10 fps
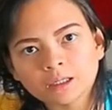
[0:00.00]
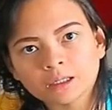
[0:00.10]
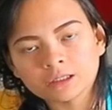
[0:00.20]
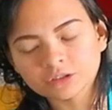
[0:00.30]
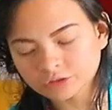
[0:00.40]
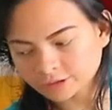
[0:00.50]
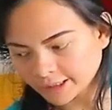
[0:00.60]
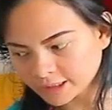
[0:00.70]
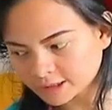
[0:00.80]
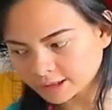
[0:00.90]
uh,
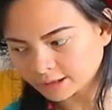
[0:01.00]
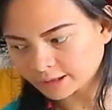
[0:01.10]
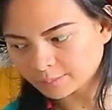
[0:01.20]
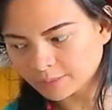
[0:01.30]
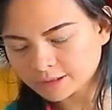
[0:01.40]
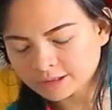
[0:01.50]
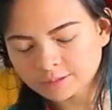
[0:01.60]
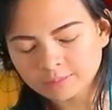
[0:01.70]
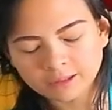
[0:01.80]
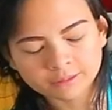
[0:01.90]
stretching yang
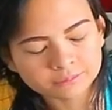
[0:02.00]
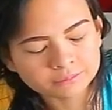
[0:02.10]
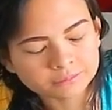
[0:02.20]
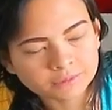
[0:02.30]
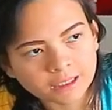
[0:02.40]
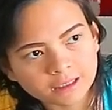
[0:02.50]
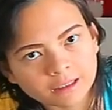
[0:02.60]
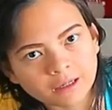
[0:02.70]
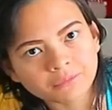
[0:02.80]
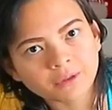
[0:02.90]
maksimal. Tarik
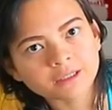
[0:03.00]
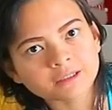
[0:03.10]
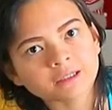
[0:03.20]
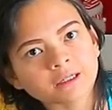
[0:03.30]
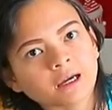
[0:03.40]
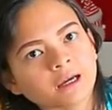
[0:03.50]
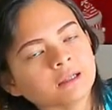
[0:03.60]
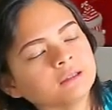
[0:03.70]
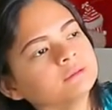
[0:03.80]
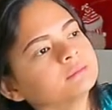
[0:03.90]
nafas,
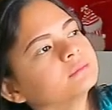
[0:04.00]
inhale.